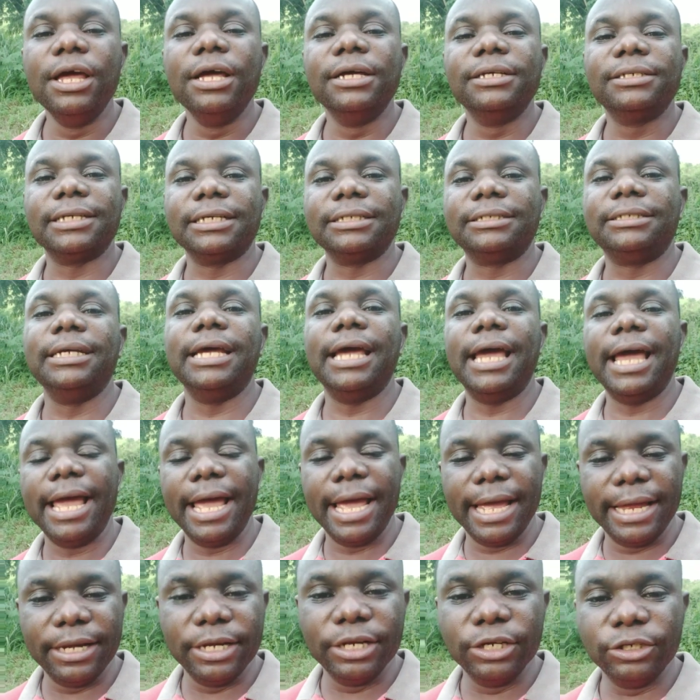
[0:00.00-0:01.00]
sachez
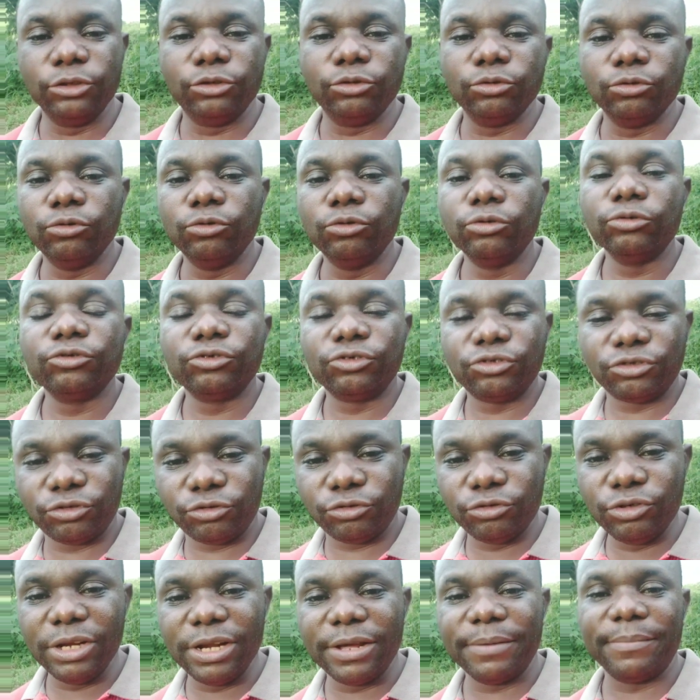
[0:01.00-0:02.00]
un des jours,
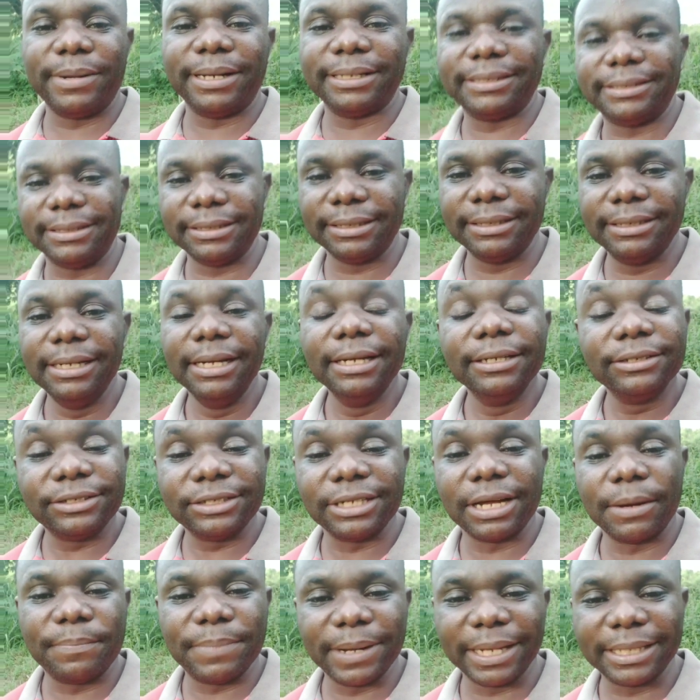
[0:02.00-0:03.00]
sur les matins, tu
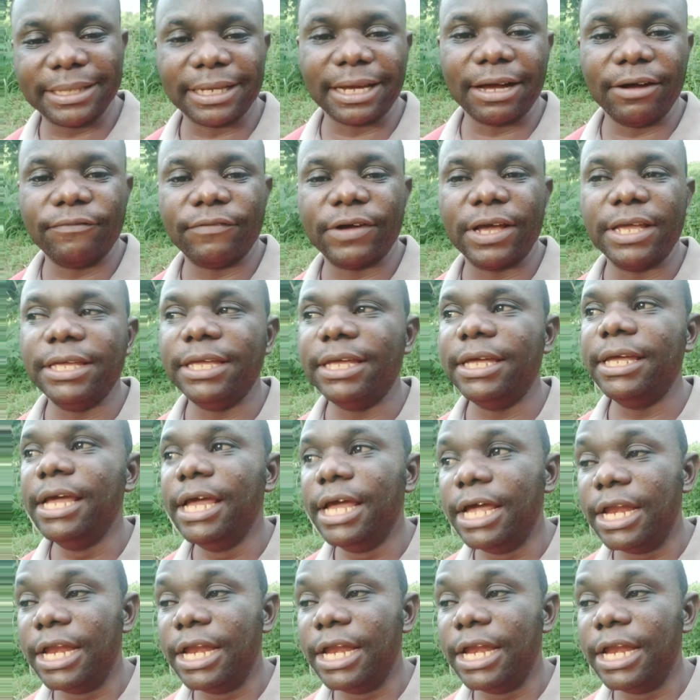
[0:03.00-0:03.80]
n'as pas travaillé.